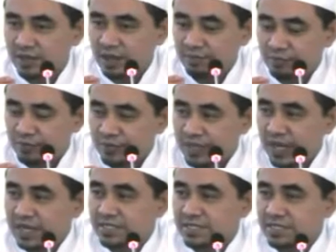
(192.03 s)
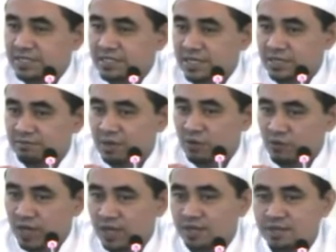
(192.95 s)
ampunnya kada diterima
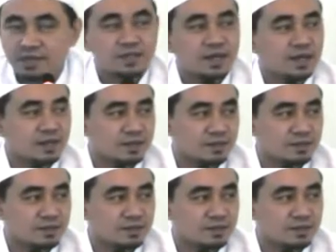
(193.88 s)
orang, ini sarik.